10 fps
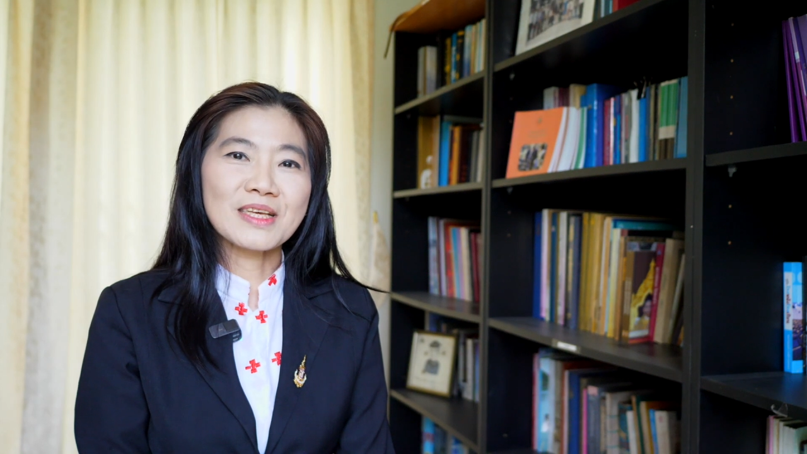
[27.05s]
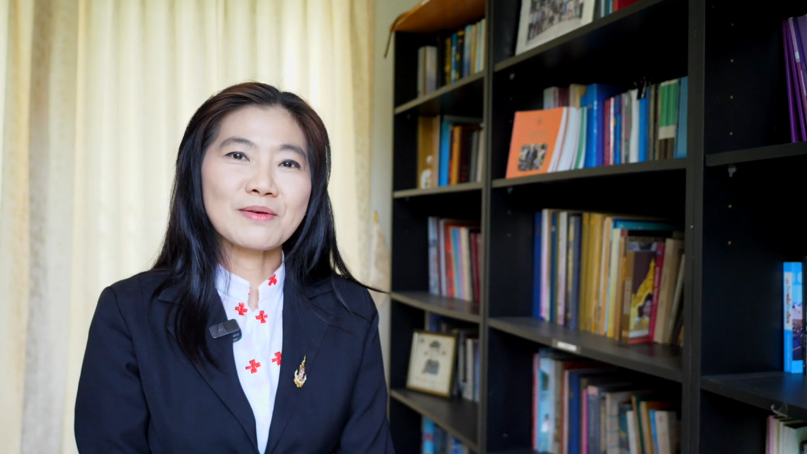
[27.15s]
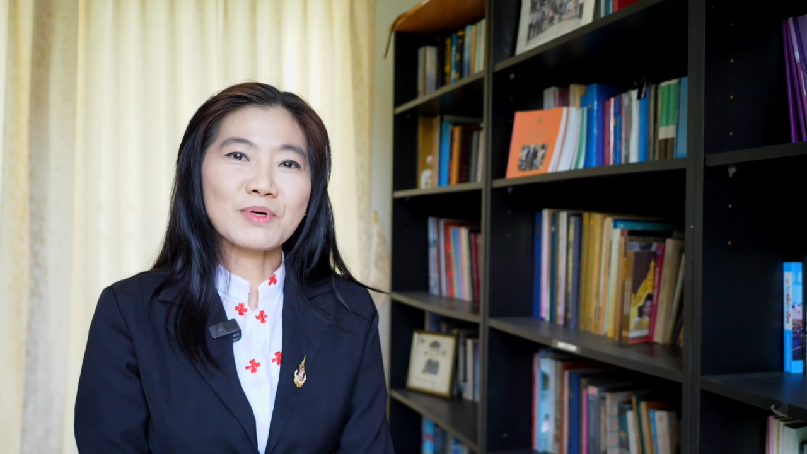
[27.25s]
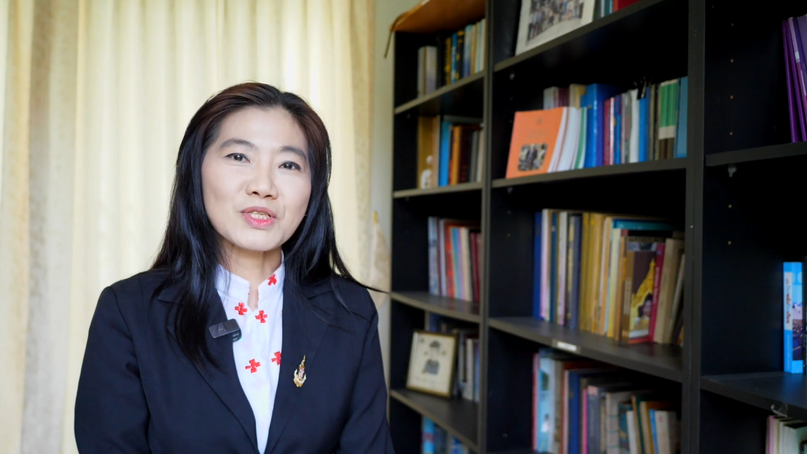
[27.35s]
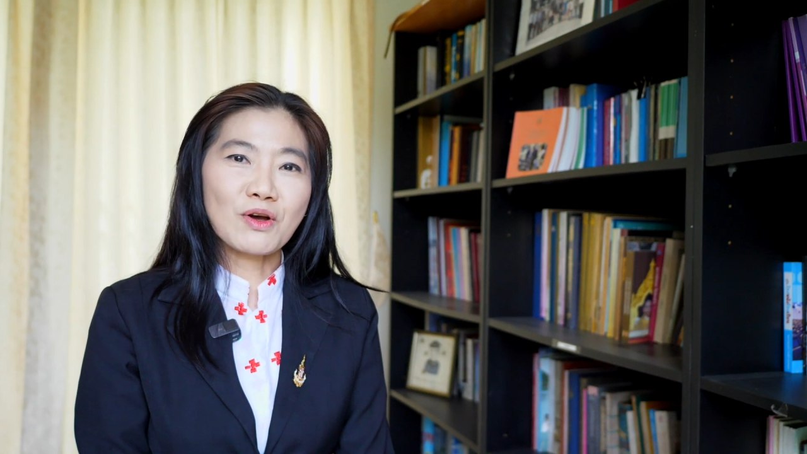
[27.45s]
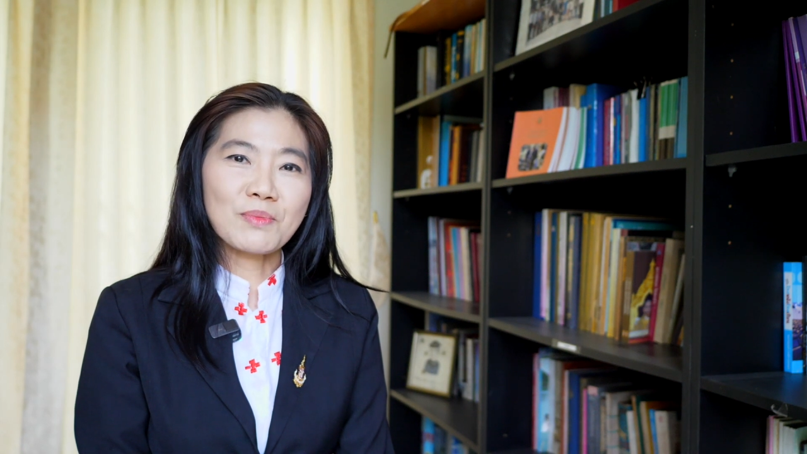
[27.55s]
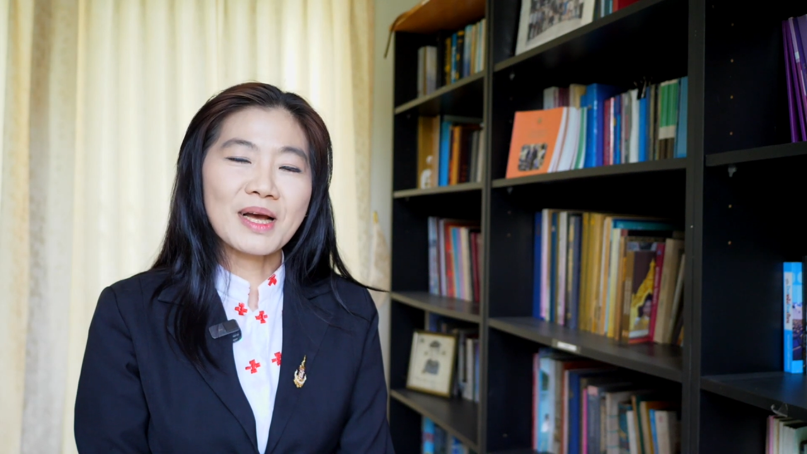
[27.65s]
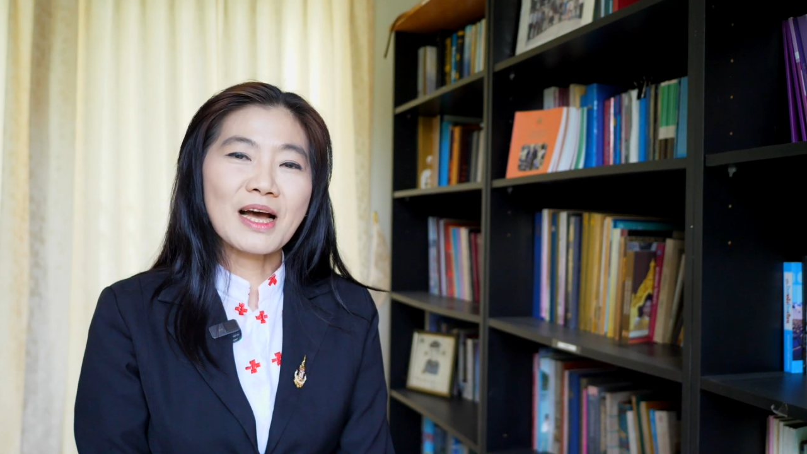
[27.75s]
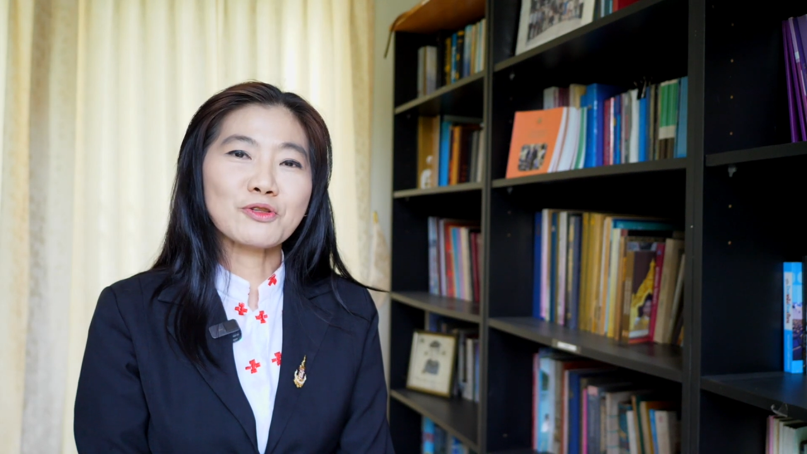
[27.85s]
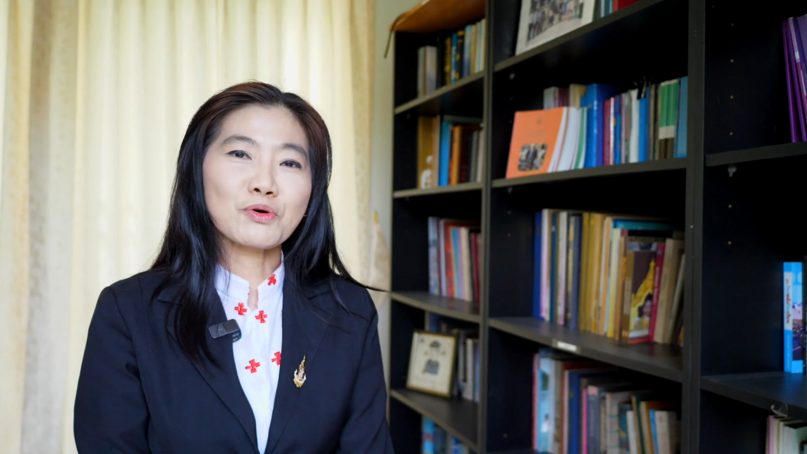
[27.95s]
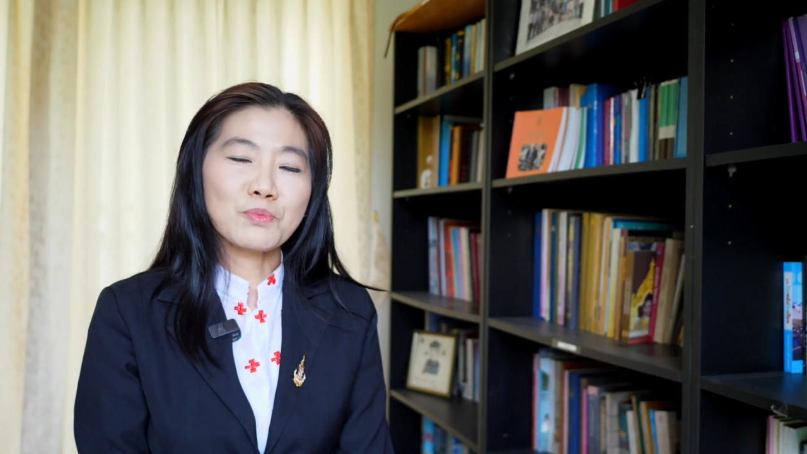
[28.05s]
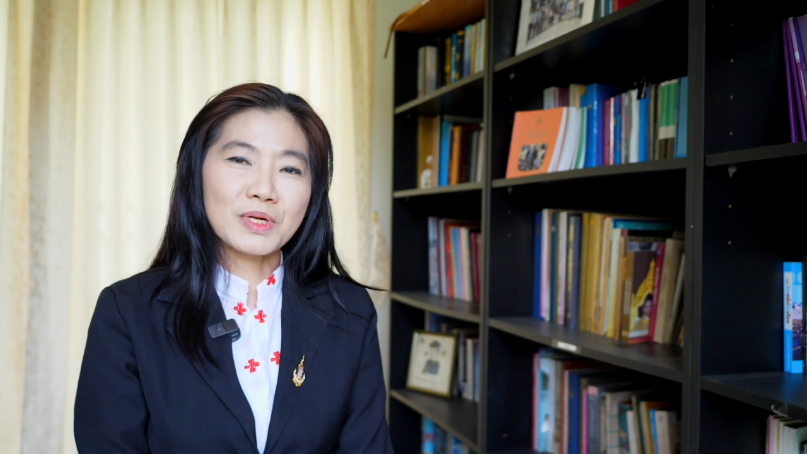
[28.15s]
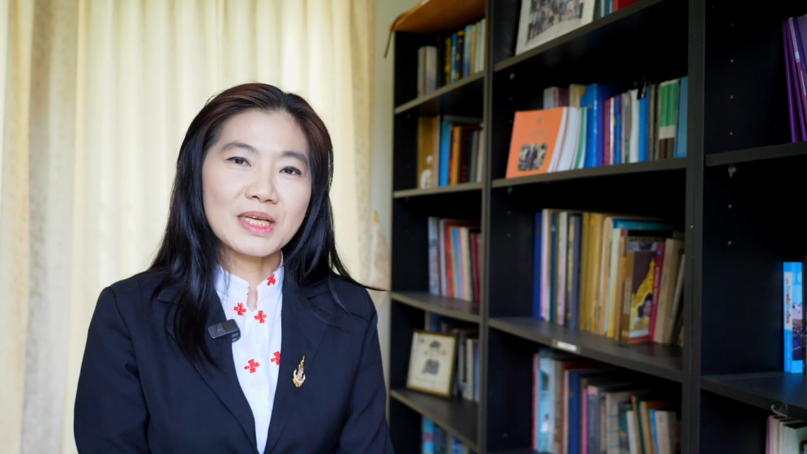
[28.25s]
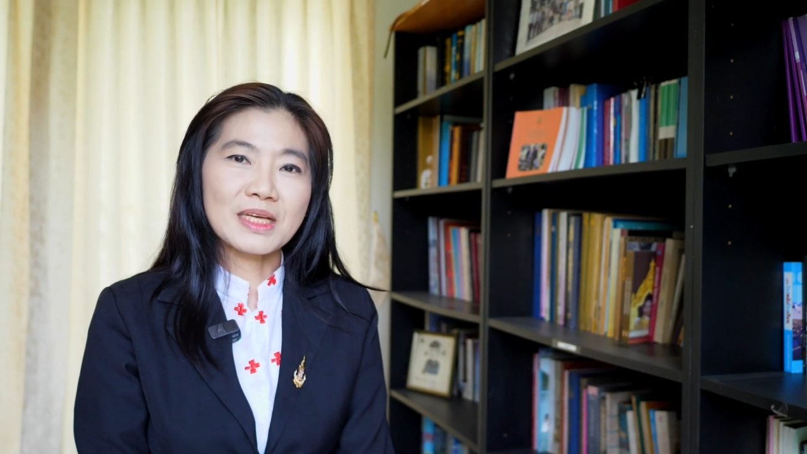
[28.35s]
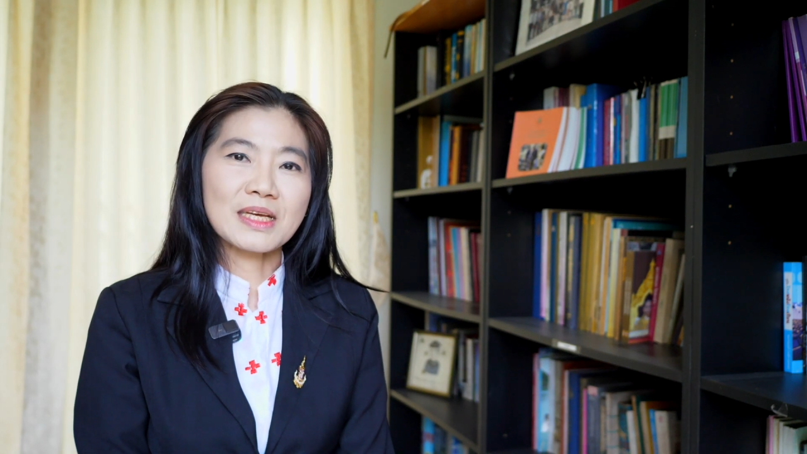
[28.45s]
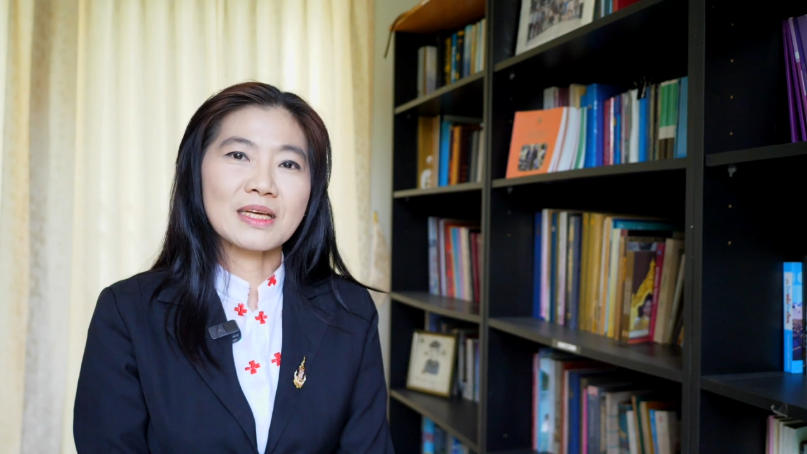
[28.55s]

ยีพระจอมเกล้าธนบุรี